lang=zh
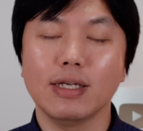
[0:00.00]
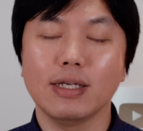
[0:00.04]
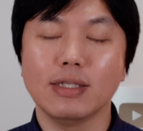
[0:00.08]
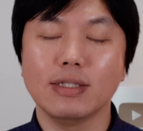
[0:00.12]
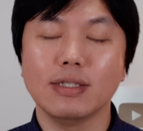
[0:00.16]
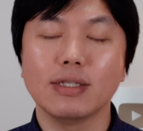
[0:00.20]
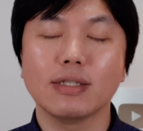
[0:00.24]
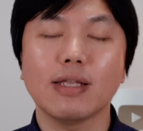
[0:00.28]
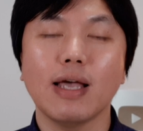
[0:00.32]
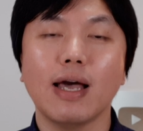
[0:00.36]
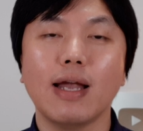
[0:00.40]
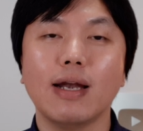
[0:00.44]
已
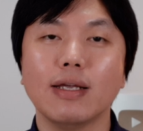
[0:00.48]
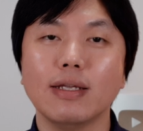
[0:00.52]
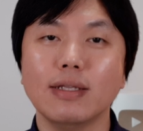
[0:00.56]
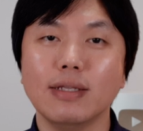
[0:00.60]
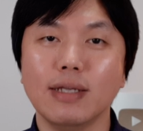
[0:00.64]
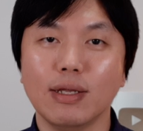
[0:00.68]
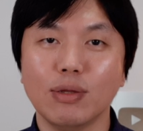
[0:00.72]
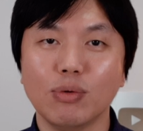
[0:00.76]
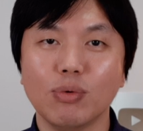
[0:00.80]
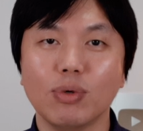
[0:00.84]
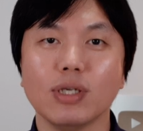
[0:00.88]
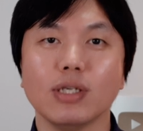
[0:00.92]
经待了一
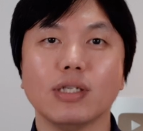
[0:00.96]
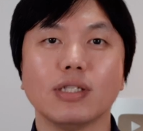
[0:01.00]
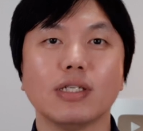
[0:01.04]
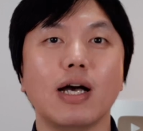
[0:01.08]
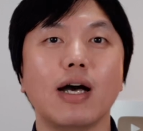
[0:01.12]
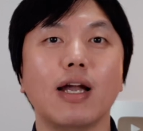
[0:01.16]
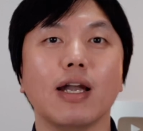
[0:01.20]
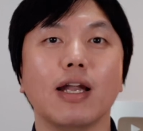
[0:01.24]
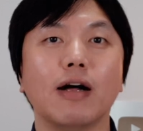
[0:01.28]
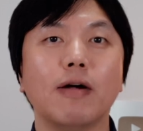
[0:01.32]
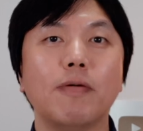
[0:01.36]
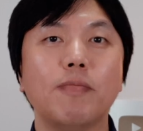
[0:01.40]
年多以
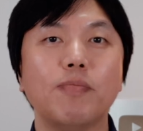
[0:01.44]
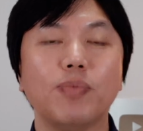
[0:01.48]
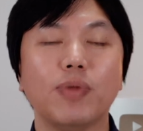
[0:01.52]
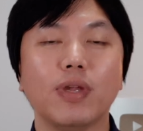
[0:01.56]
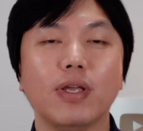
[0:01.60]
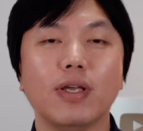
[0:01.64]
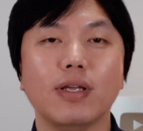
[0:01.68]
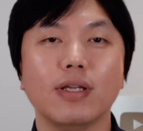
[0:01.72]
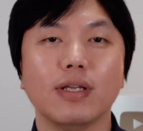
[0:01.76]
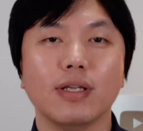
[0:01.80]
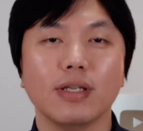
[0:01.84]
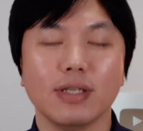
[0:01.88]
上了。
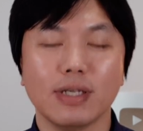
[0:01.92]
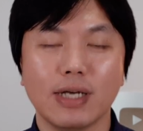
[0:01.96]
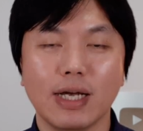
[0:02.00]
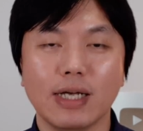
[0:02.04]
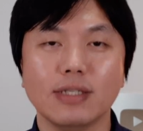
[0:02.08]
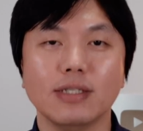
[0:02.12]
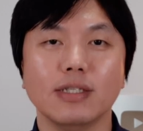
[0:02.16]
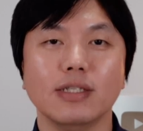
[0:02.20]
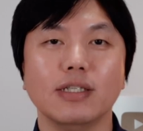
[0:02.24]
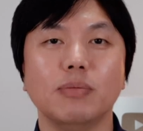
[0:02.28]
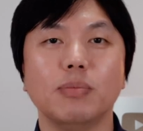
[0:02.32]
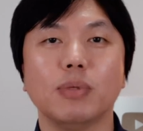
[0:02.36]
你
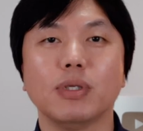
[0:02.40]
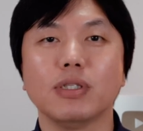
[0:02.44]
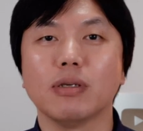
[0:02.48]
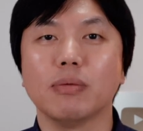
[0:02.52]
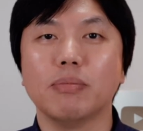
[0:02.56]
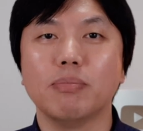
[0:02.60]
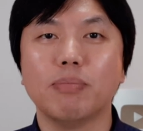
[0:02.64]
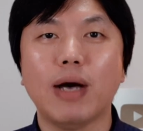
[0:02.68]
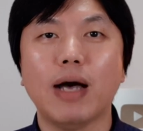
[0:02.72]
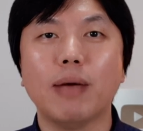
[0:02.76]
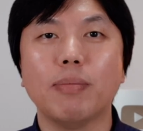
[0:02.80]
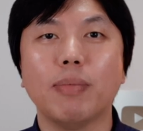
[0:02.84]
看习近平怎
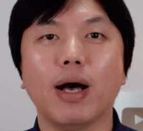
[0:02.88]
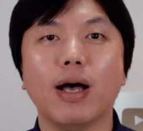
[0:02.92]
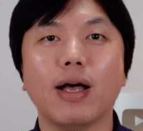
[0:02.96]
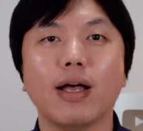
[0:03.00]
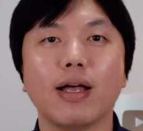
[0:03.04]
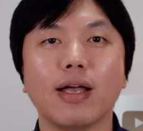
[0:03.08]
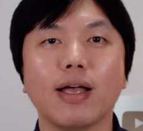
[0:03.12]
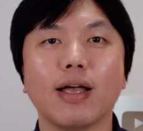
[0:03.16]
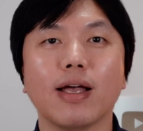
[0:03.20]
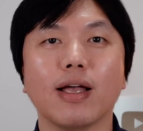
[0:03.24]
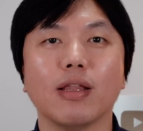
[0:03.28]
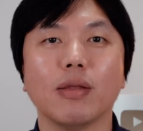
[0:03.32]
么办吧，
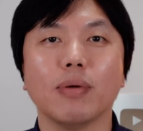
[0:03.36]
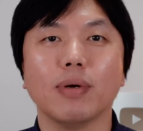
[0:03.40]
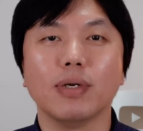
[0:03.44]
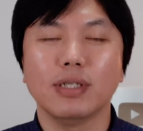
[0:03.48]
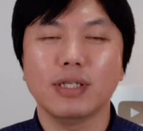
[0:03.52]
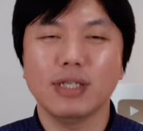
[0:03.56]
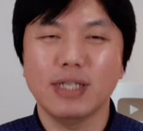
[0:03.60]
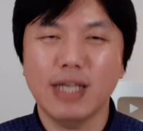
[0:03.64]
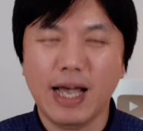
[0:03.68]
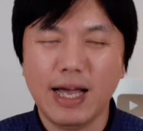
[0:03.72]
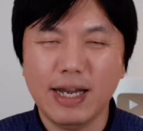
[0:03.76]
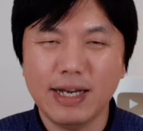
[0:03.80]
对吧？
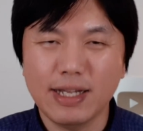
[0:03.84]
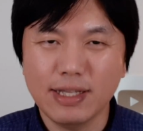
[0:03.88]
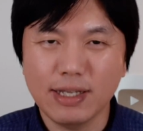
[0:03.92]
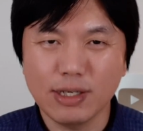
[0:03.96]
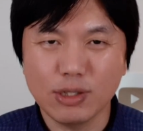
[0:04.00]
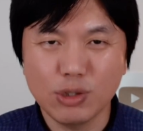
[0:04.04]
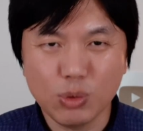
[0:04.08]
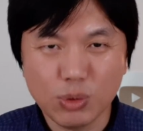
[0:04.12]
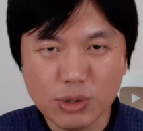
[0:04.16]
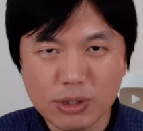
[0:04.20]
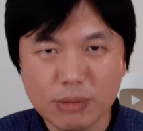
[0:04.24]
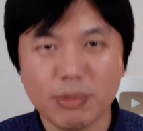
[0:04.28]
这压力他
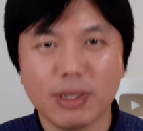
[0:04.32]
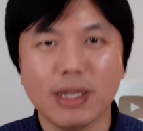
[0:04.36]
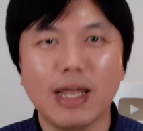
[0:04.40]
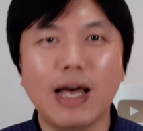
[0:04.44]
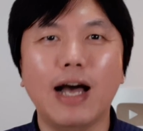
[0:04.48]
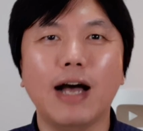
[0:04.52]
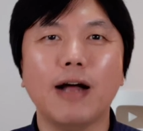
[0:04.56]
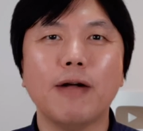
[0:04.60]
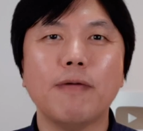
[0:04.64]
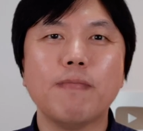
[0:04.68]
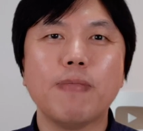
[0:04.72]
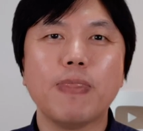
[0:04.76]
就这么
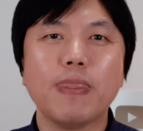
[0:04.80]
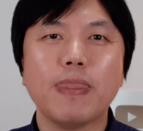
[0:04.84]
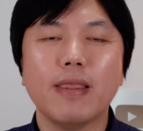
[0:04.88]
大。